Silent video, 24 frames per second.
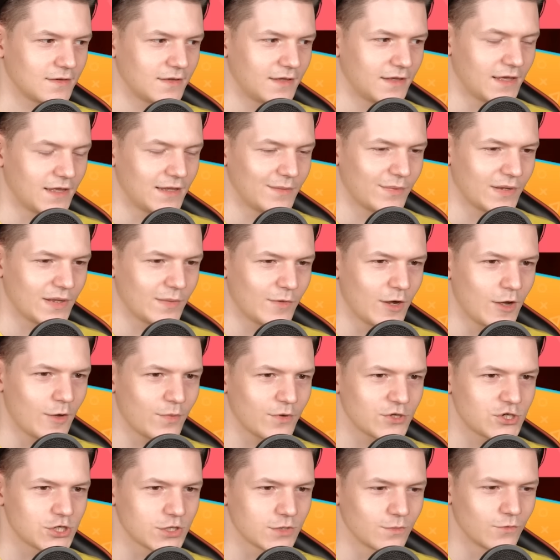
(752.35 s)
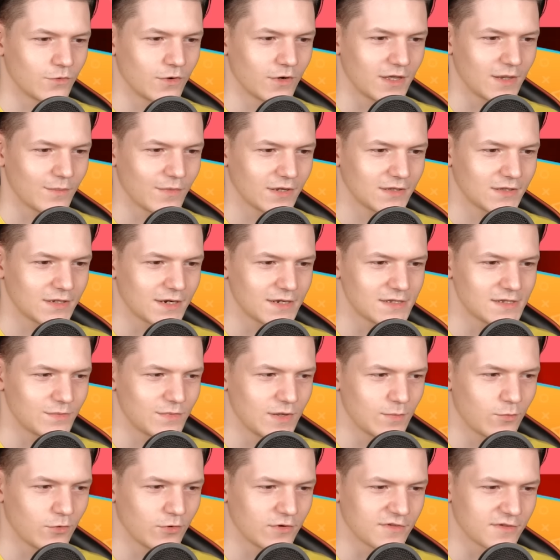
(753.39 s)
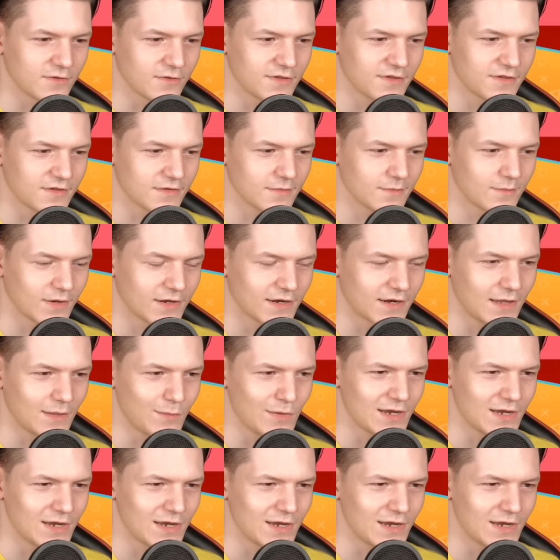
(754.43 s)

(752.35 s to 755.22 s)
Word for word: Я не понимаю, почему аниматоры этим не пользуются. По крайней